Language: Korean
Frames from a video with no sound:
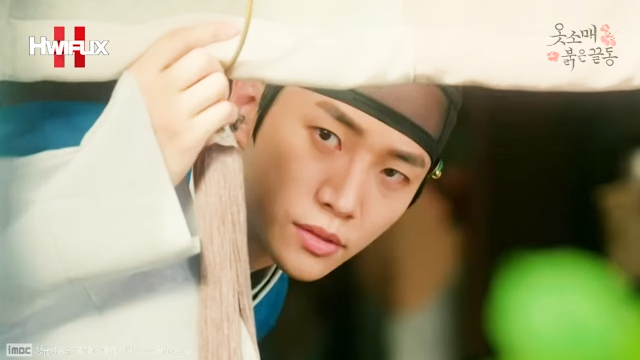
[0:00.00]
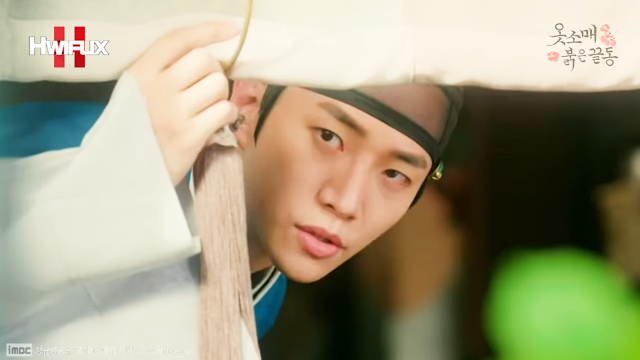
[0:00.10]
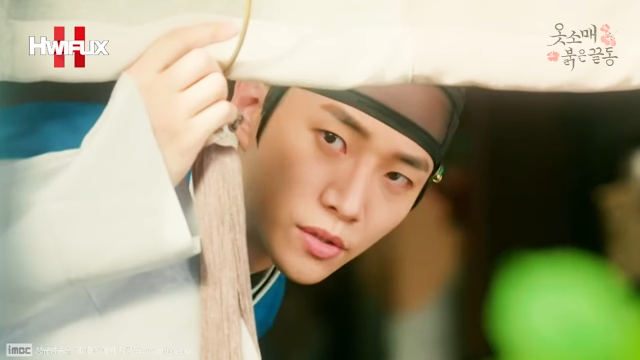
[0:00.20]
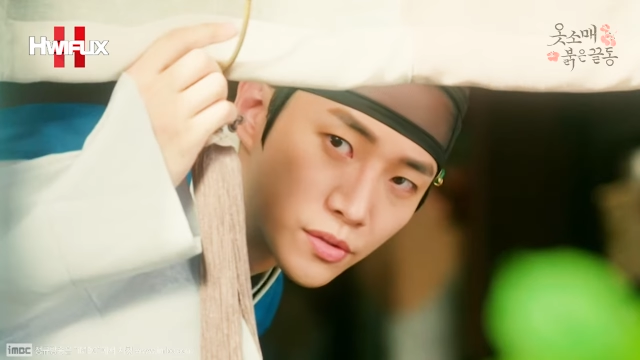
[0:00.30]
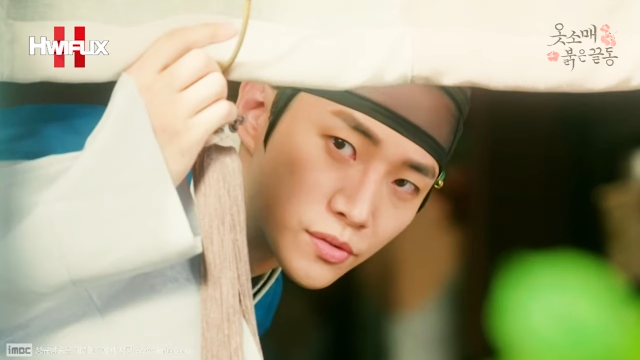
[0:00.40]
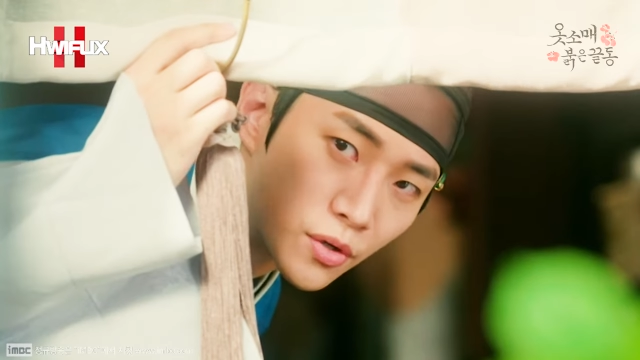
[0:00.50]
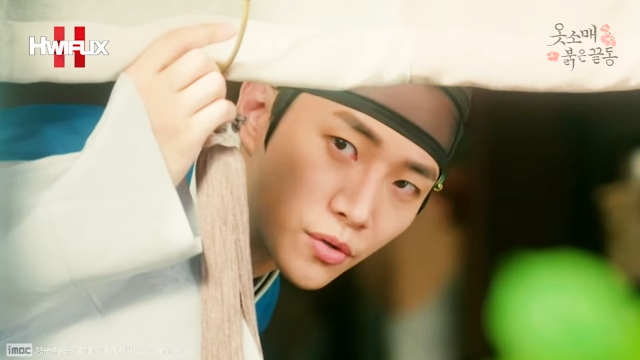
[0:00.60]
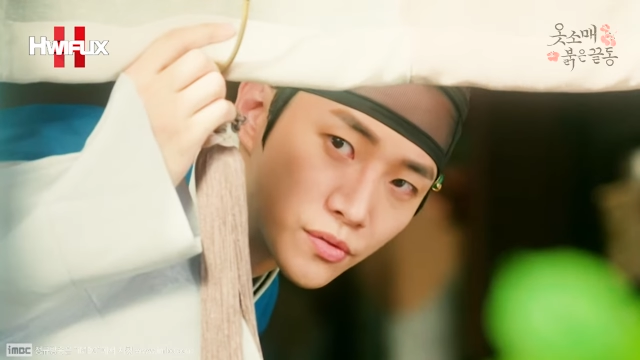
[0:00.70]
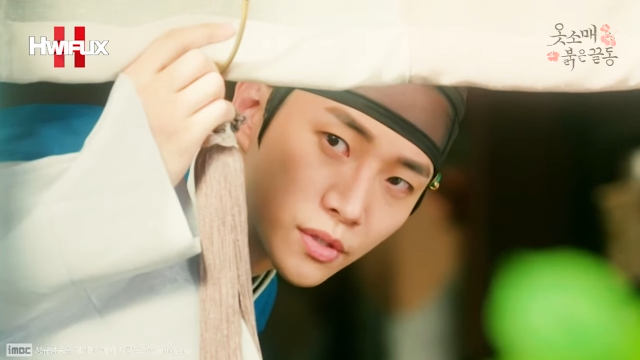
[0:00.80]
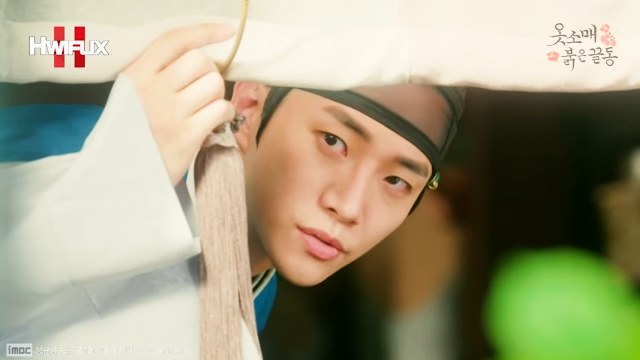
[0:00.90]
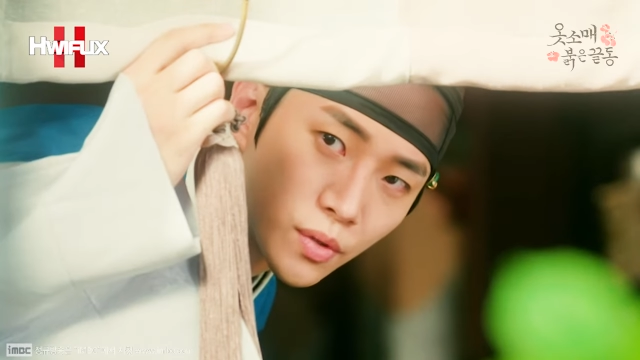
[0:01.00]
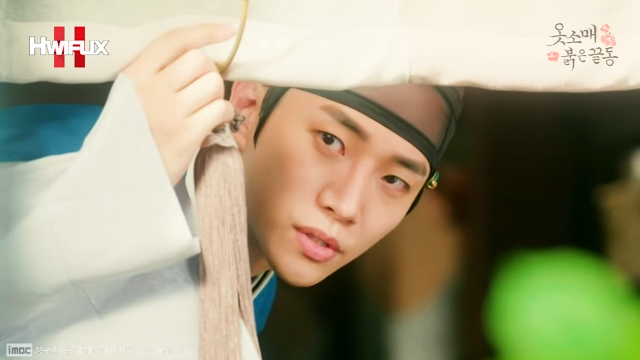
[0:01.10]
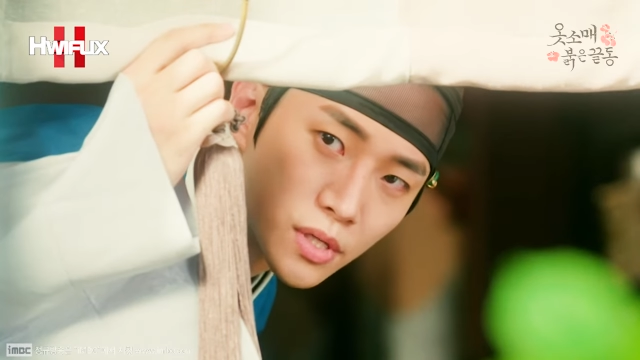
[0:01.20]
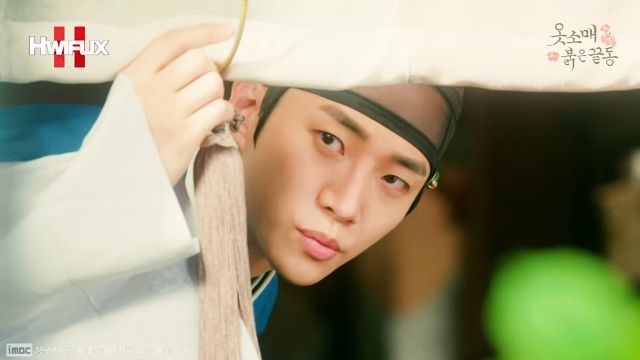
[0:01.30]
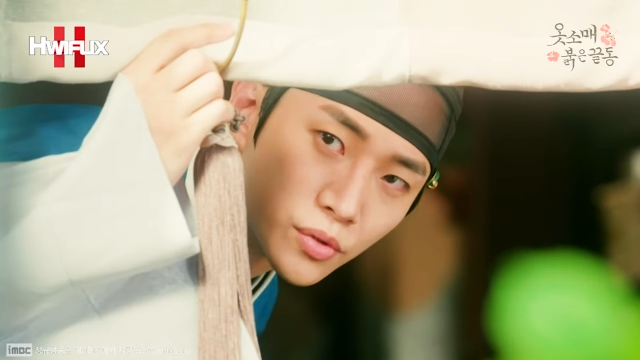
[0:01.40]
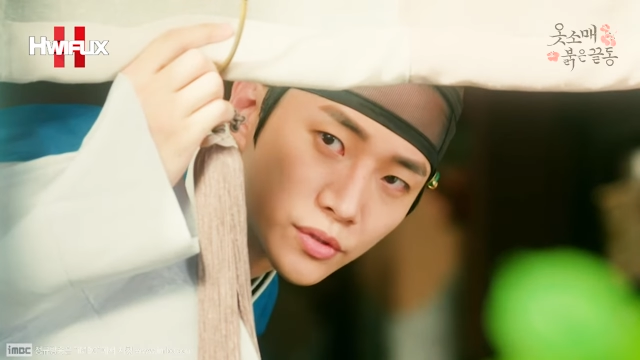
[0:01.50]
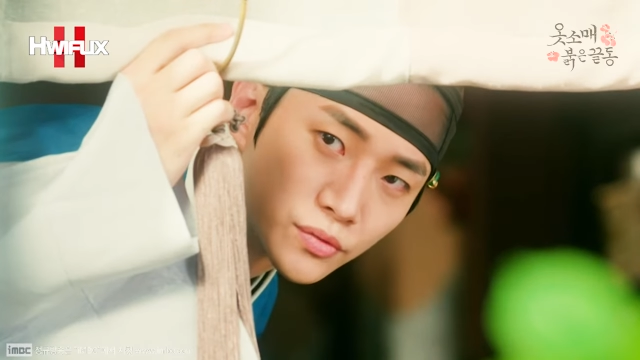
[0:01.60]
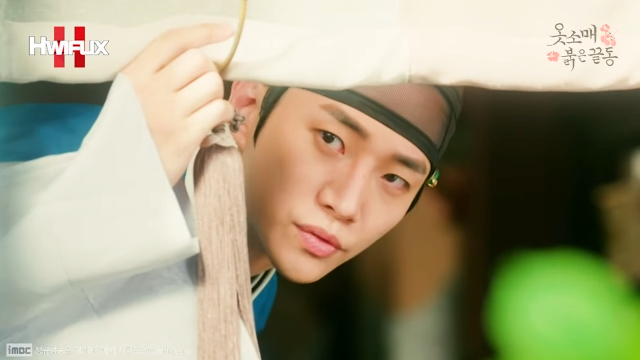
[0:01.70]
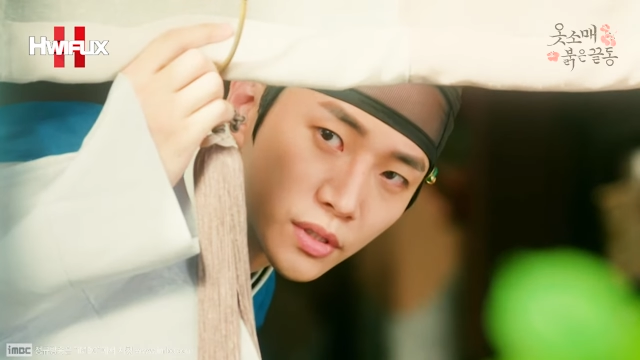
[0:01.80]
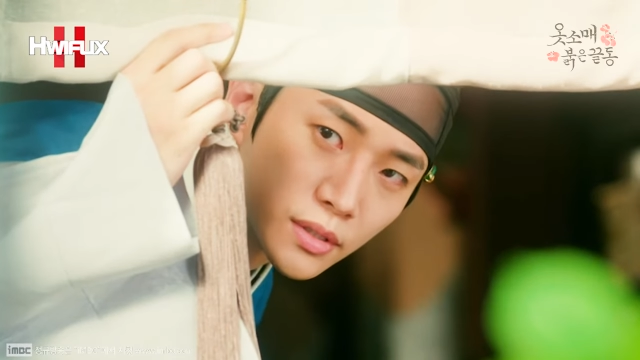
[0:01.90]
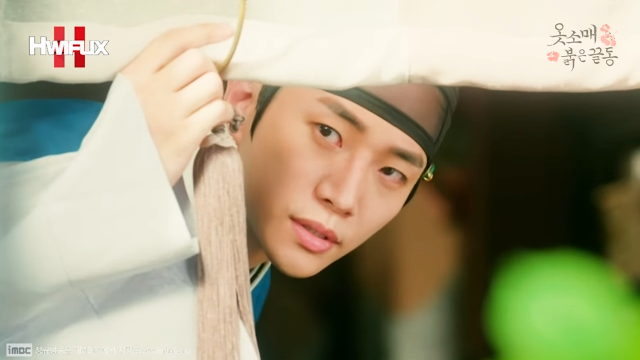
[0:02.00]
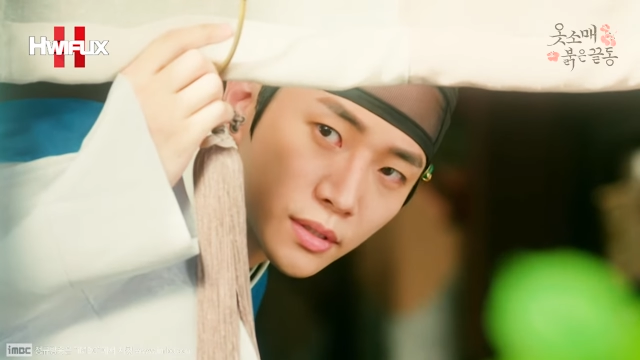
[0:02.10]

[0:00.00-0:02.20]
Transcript: 여기선 서현 장수가 잘 보이는구나.